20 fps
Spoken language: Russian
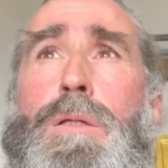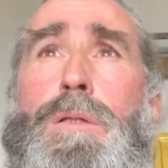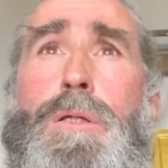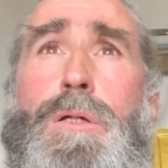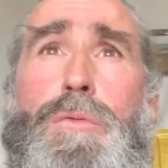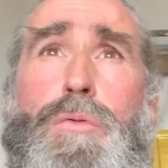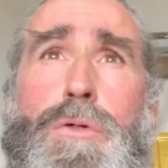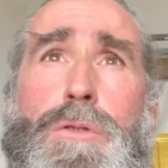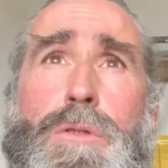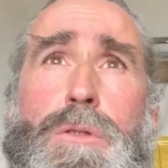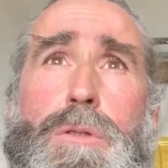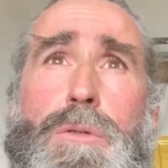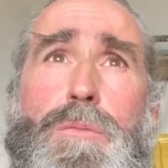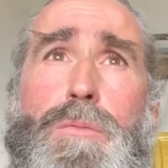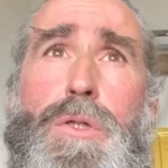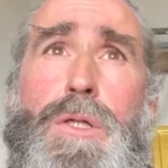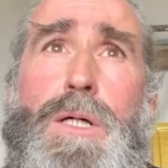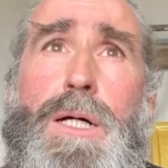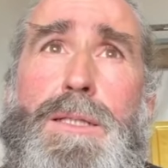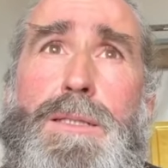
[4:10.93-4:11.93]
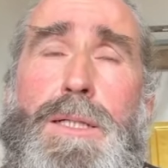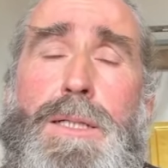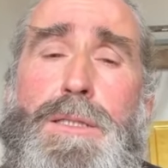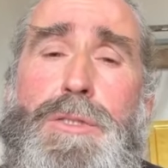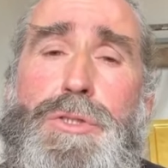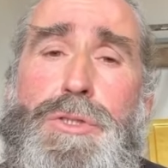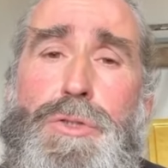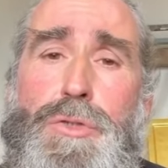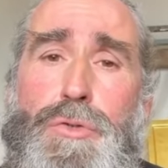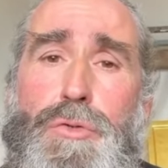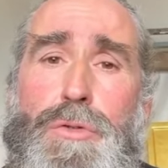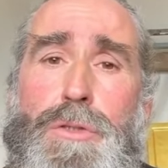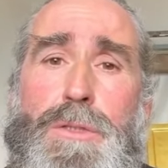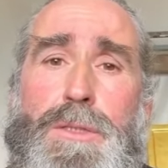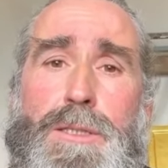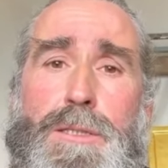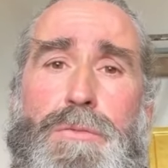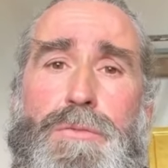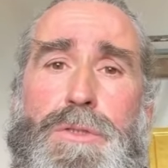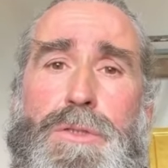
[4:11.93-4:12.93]
Так вот, благодать ждет
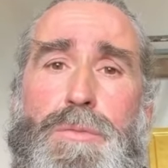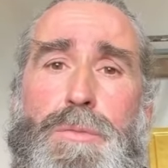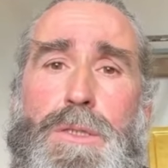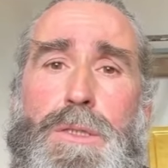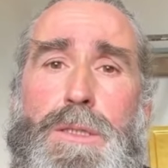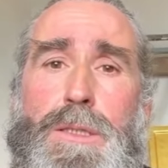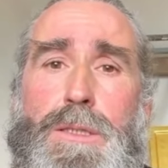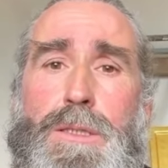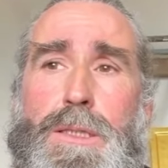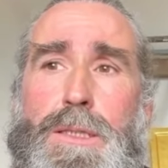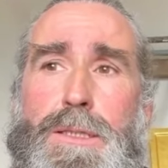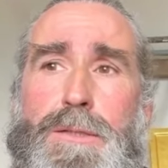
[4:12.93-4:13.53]
этого смирения.